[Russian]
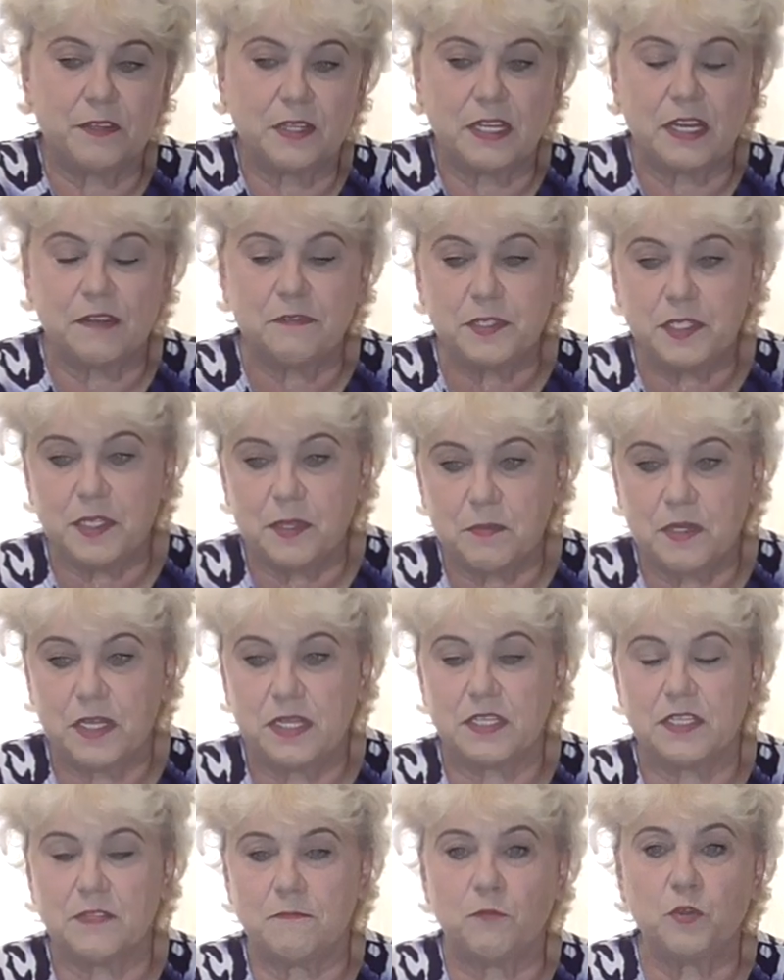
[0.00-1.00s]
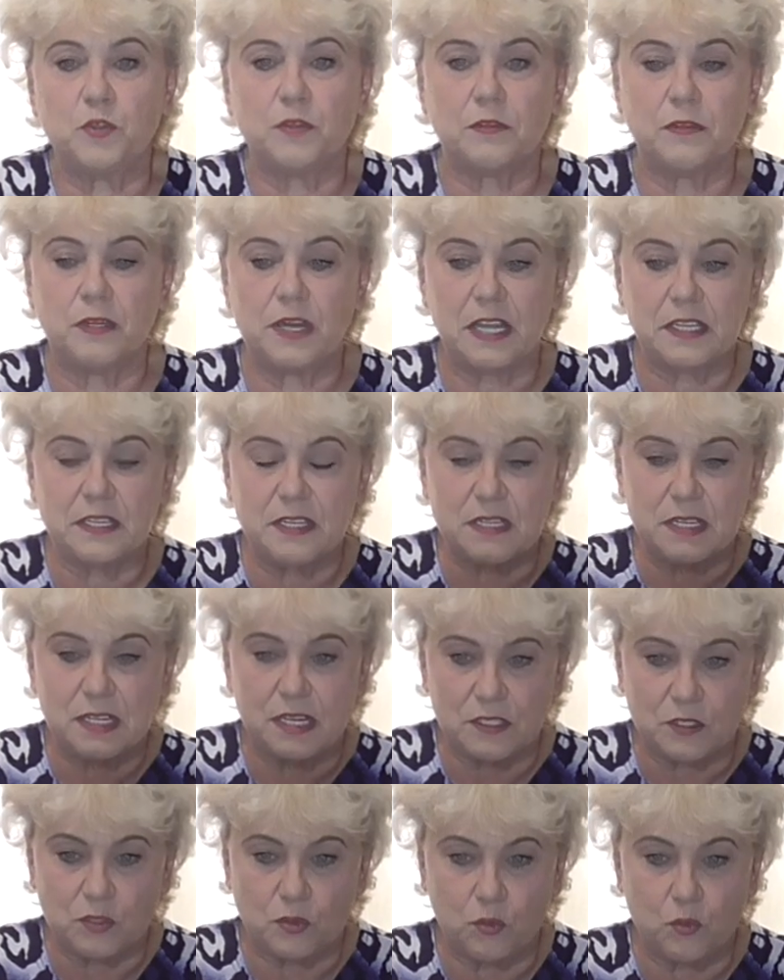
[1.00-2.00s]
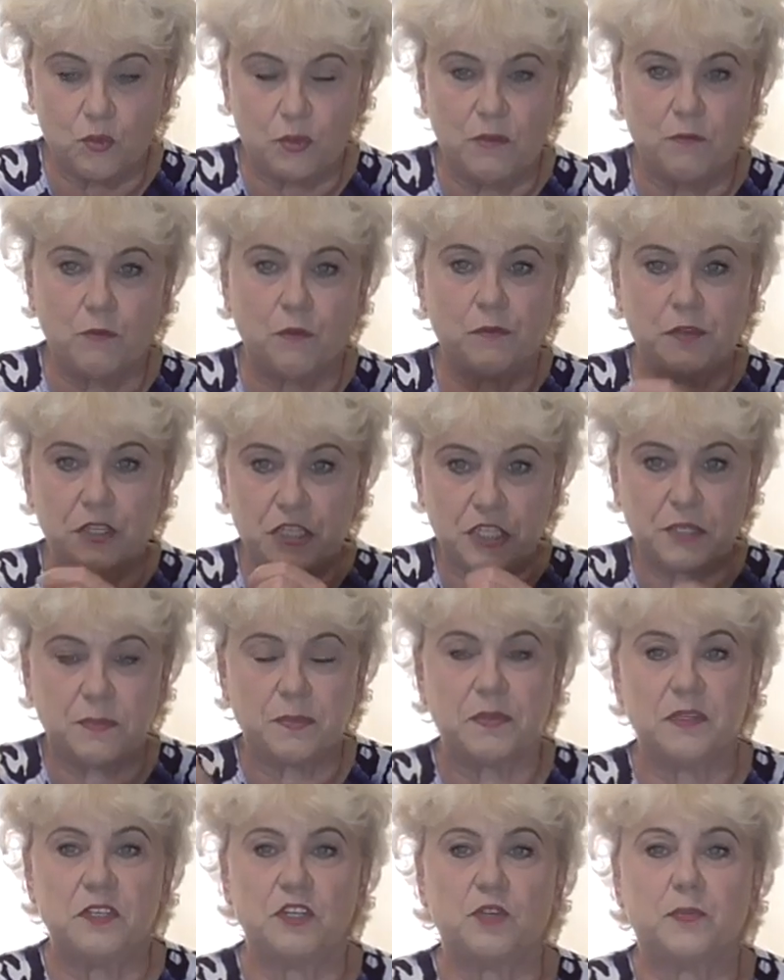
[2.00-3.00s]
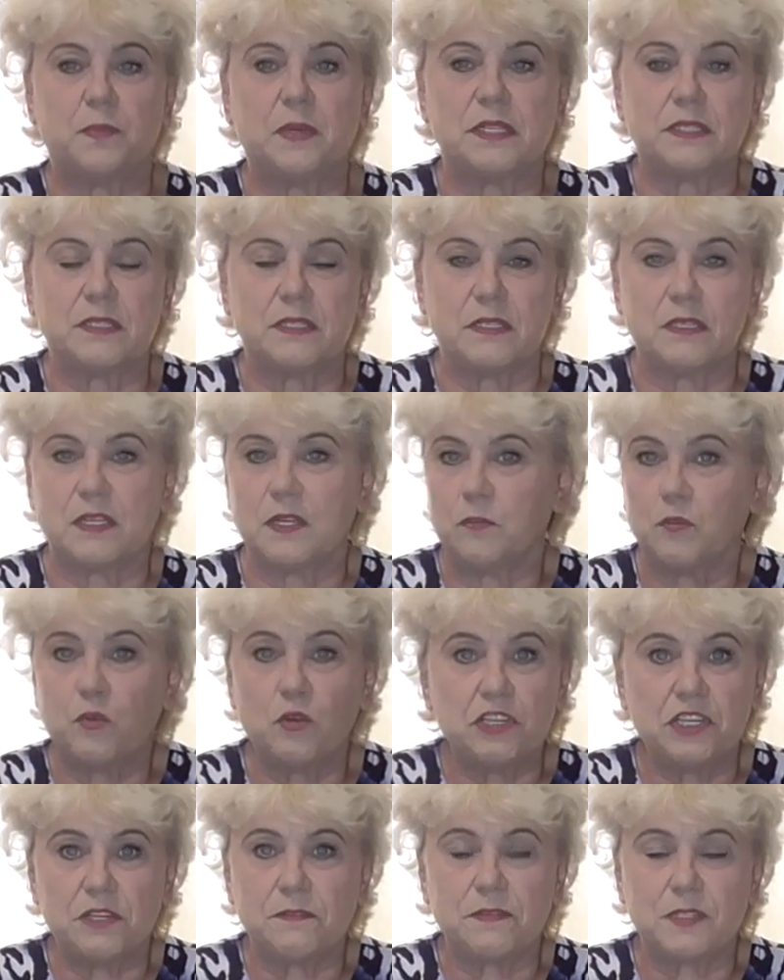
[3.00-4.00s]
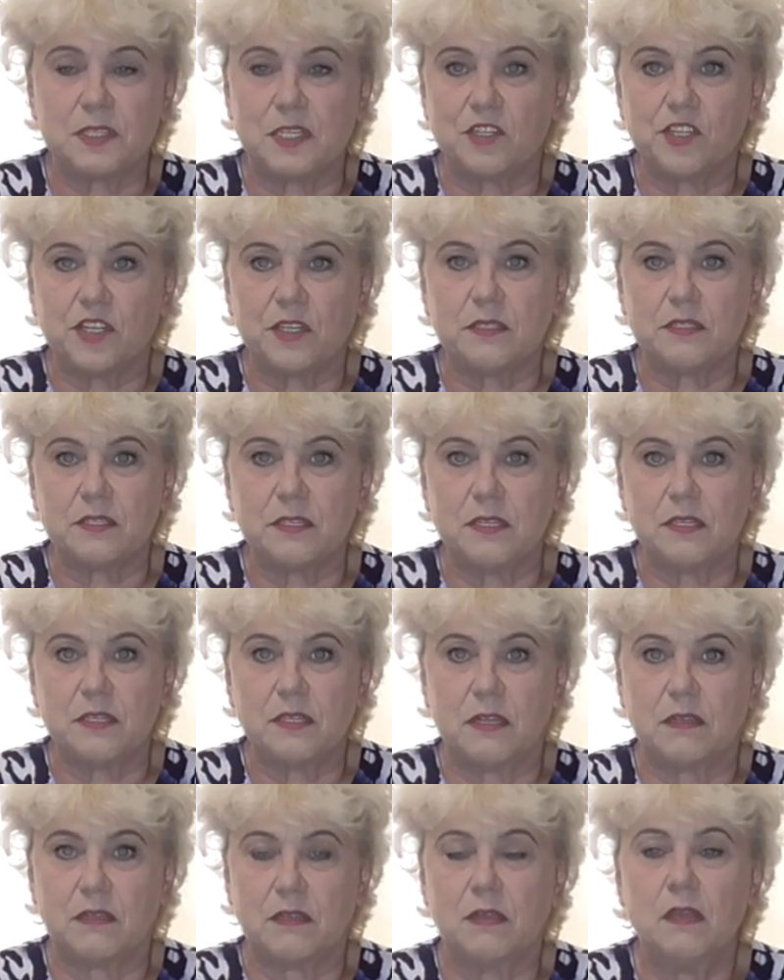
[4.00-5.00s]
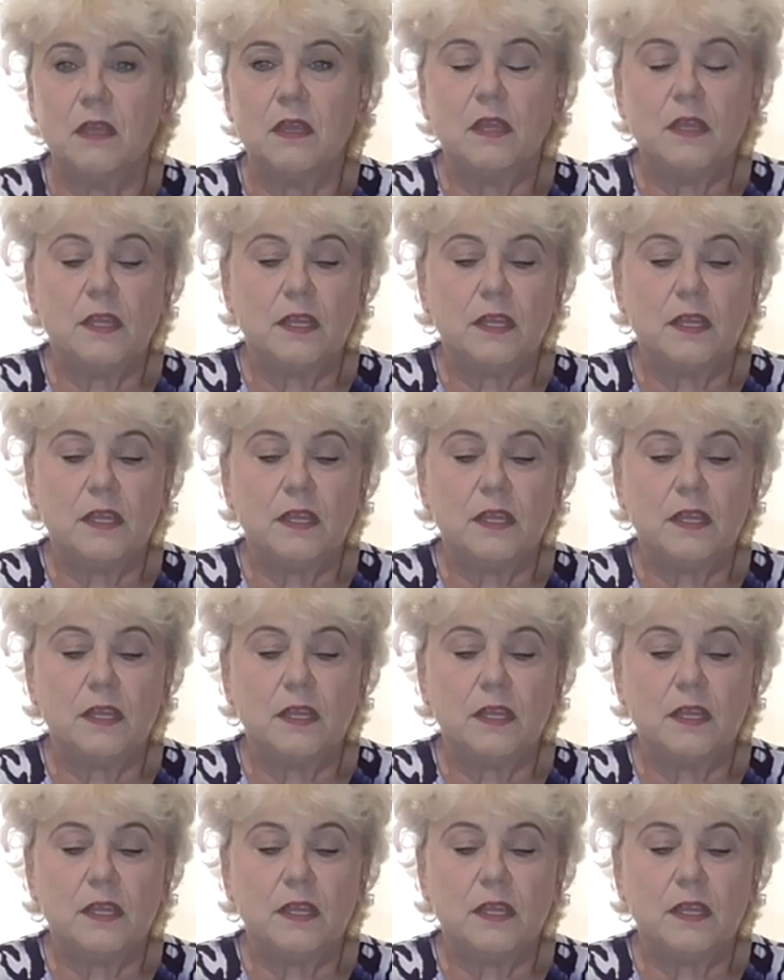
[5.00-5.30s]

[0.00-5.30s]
ко всем к этим. Вот один раз у него выщипанишь пасынки, больше возвращаться не надо.